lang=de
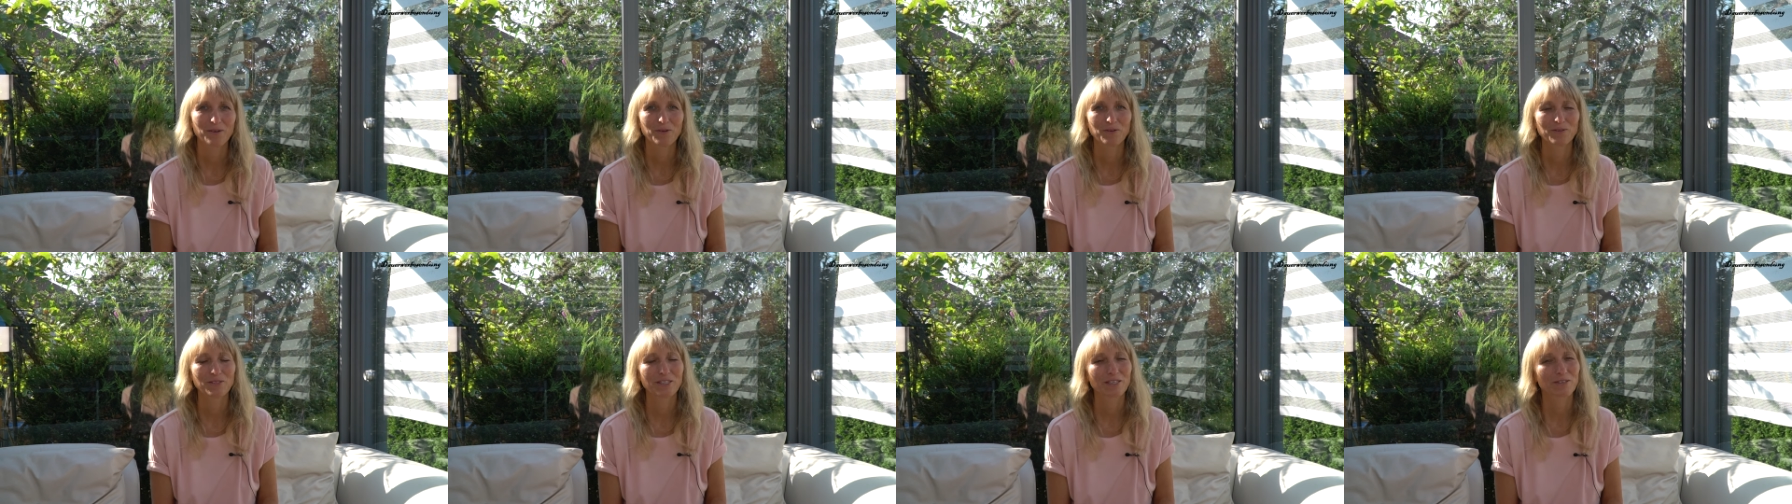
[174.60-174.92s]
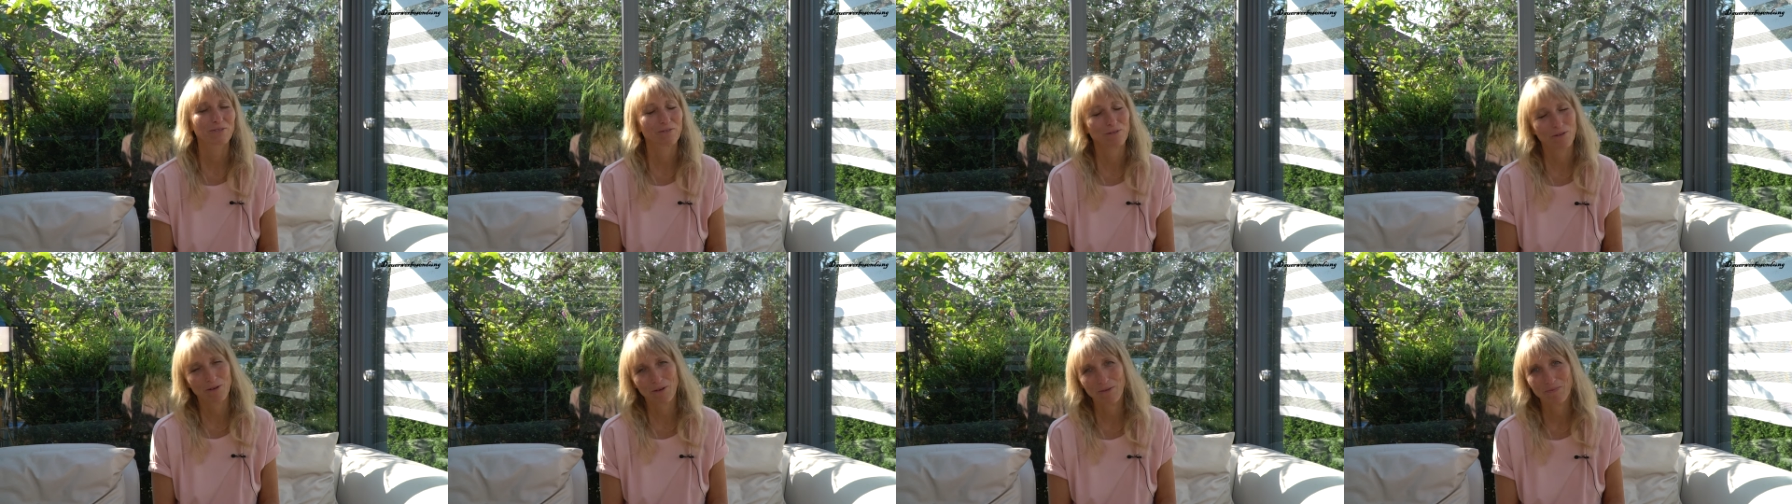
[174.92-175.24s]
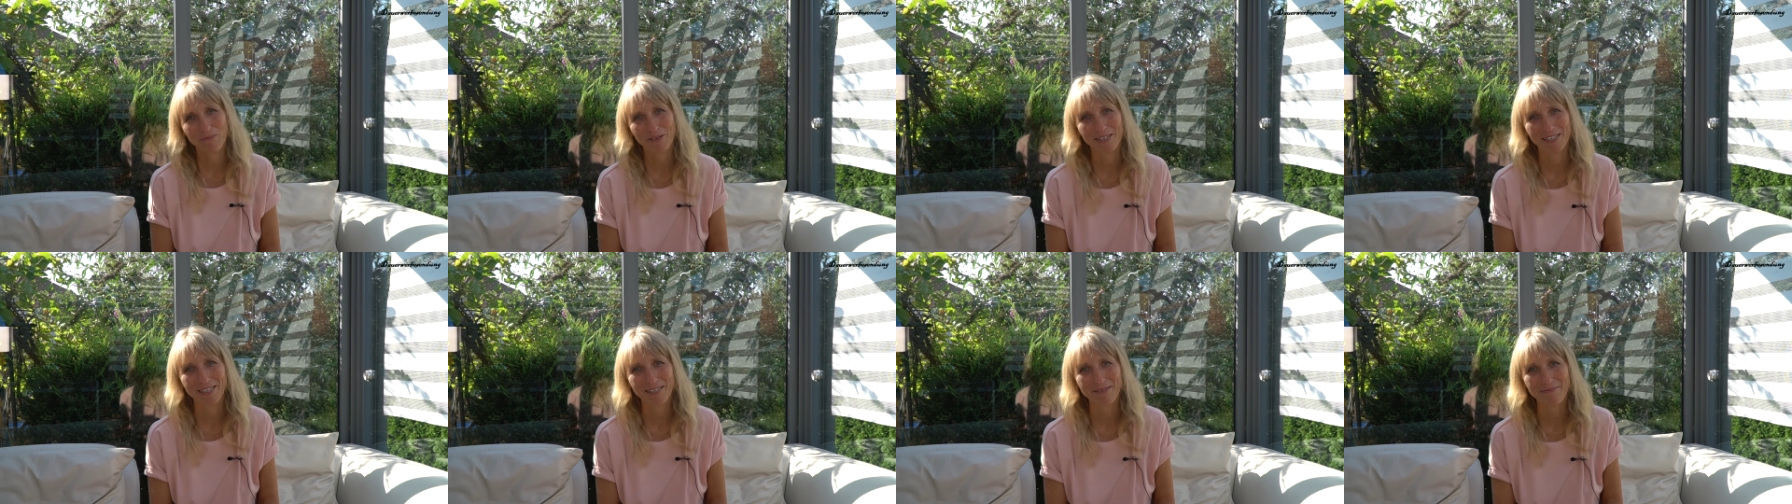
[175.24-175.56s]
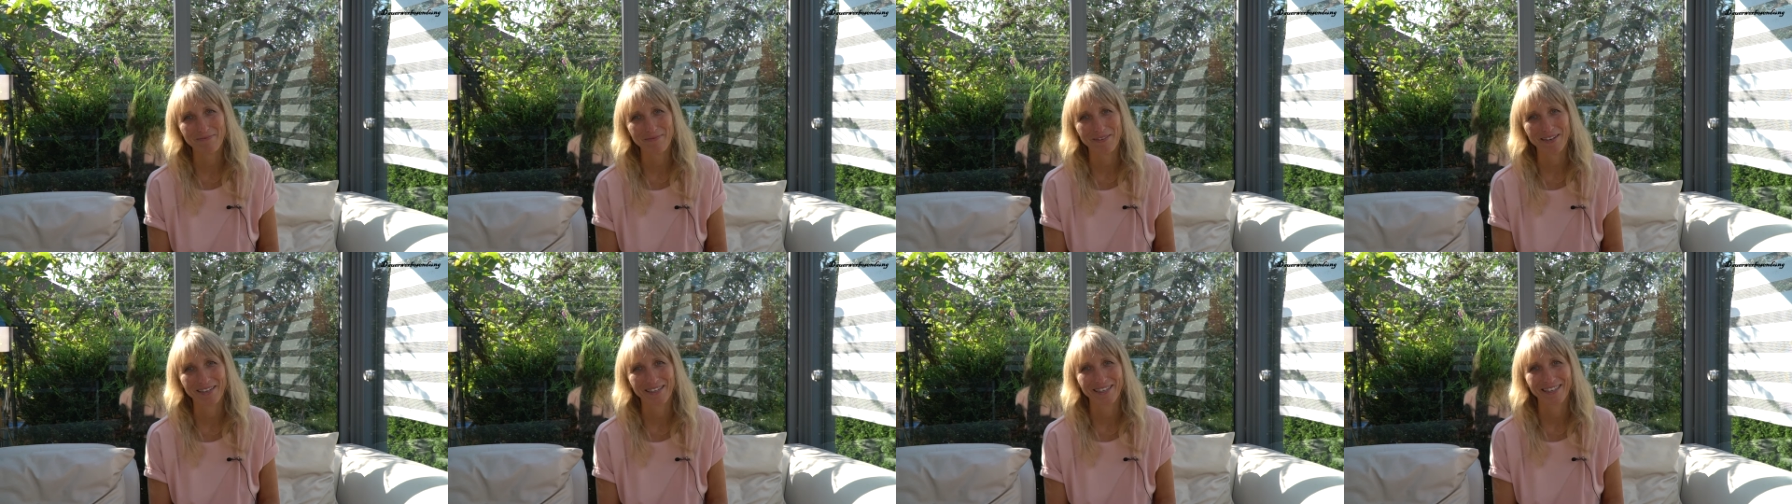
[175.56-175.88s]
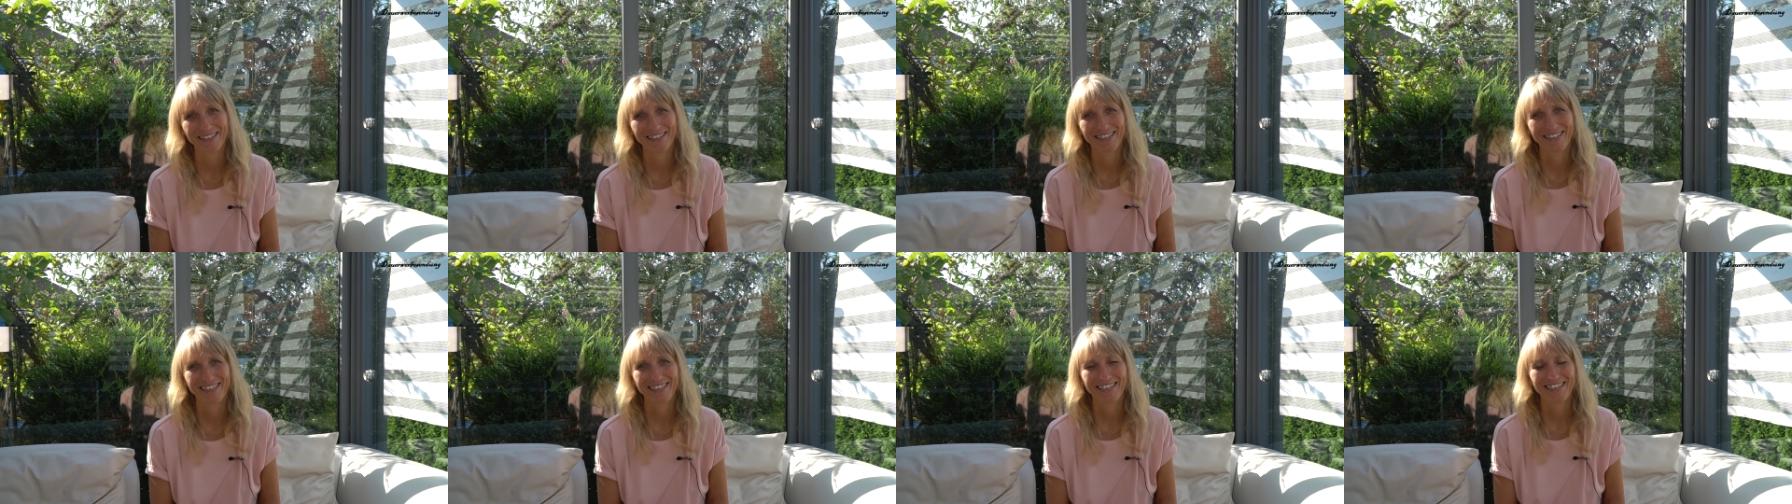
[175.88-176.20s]
Und ich freue mich immer,
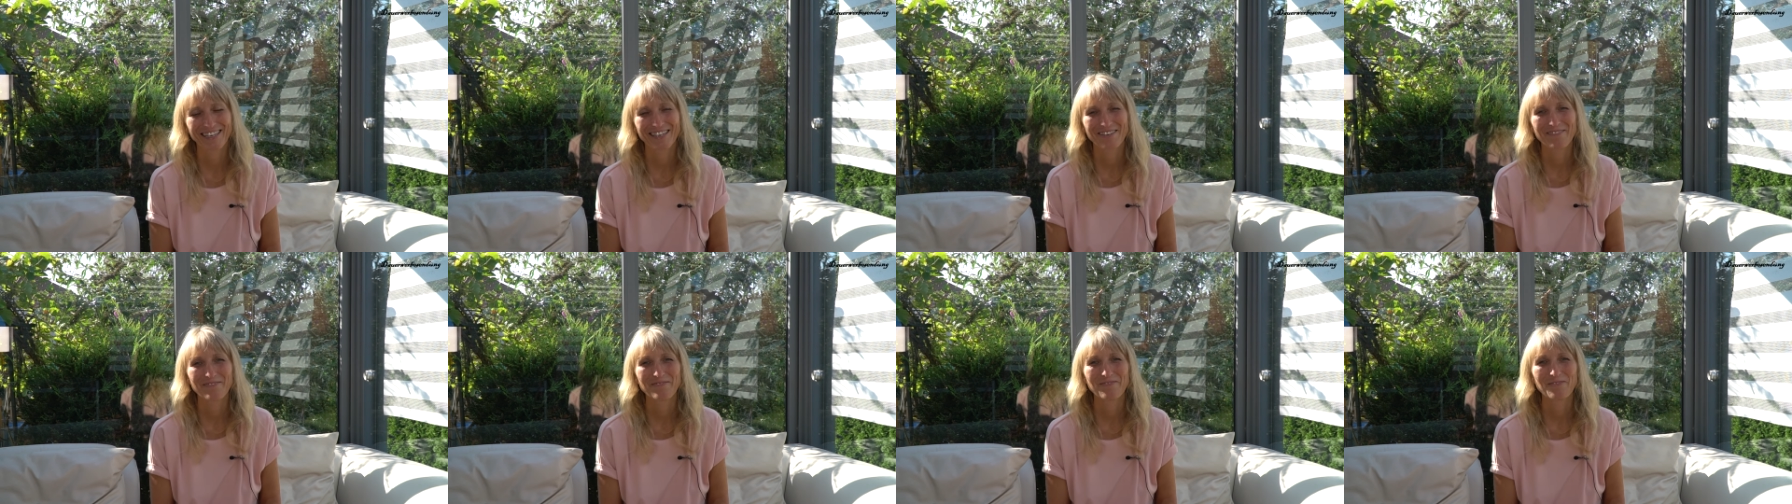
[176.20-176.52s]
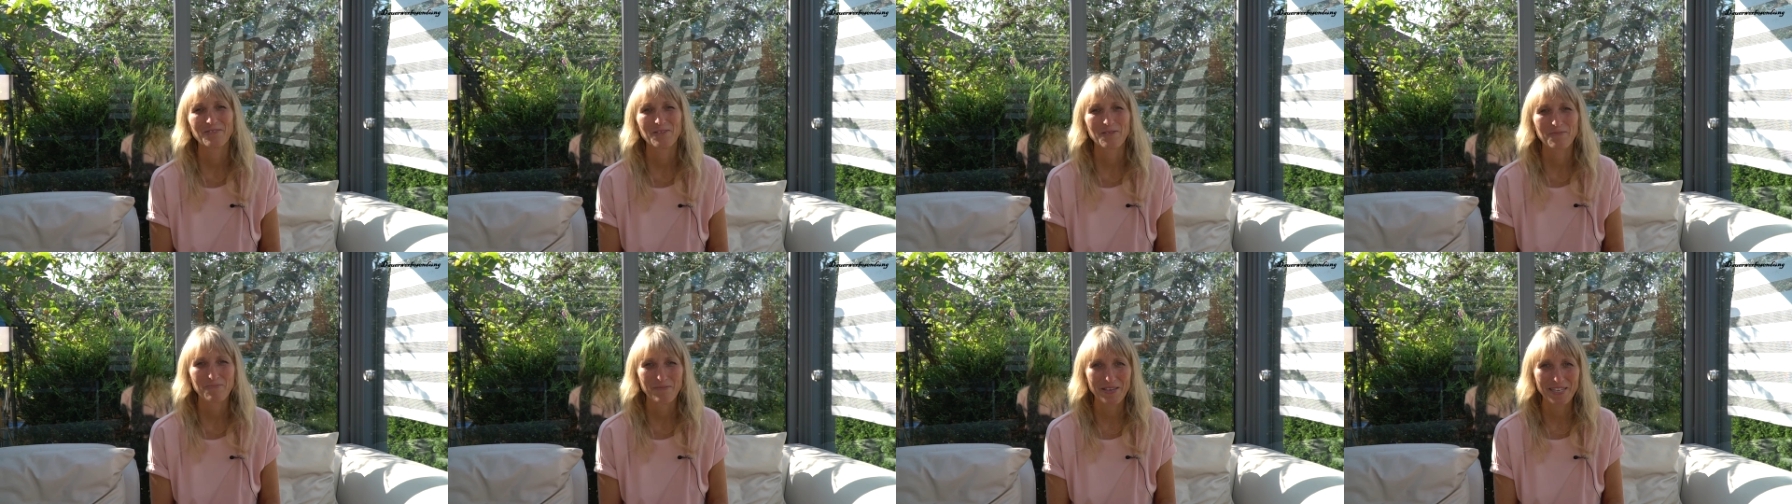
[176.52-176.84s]
neue